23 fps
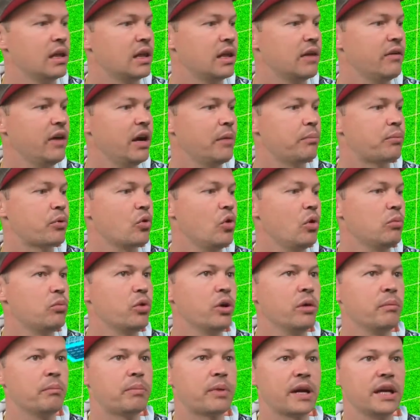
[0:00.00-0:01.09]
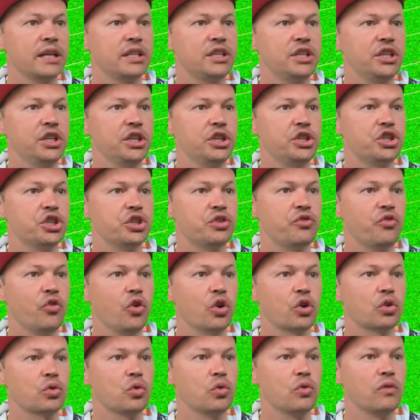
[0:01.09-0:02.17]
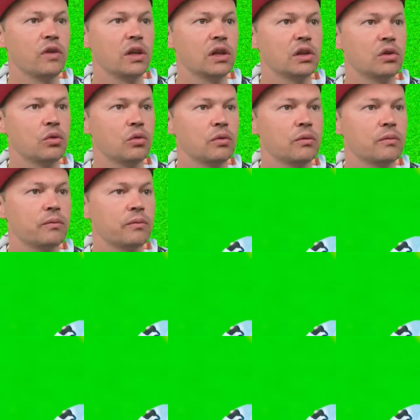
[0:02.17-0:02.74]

Давай пробуем пройти четвертую волну.